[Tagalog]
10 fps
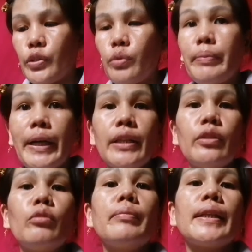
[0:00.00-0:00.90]
So,
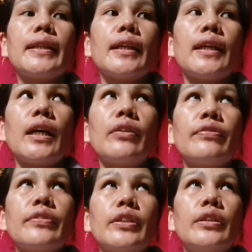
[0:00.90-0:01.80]
may dumating
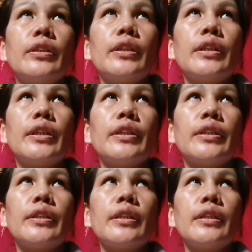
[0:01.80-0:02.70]
after
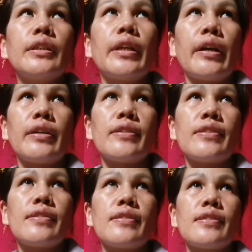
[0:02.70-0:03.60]
3 days